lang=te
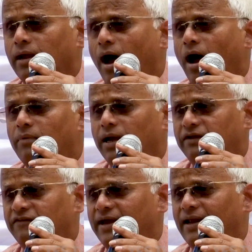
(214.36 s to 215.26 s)
యాభై
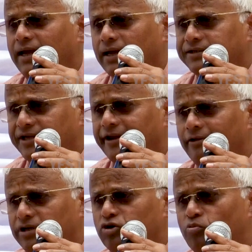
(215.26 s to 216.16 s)
వేల
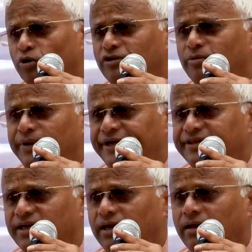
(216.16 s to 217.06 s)
హెక్టార్లు నీవు మొదలు
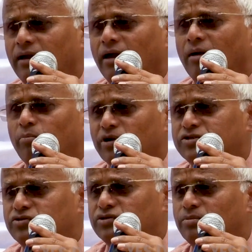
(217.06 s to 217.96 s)
పెడితే
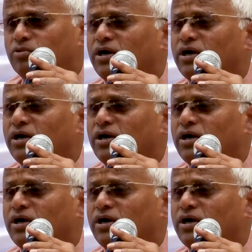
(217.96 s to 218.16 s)
ప్రస్తుతం